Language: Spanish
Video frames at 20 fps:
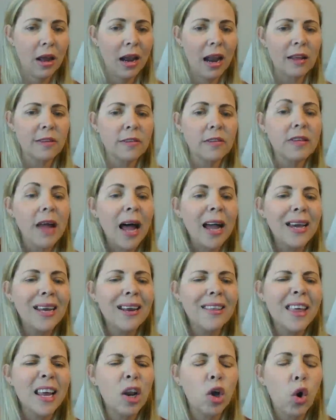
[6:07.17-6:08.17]
La
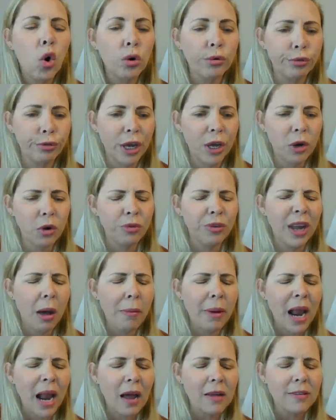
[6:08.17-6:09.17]
sangre del cordero te
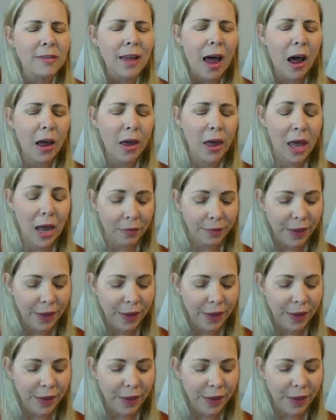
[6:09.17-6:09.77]
abraza,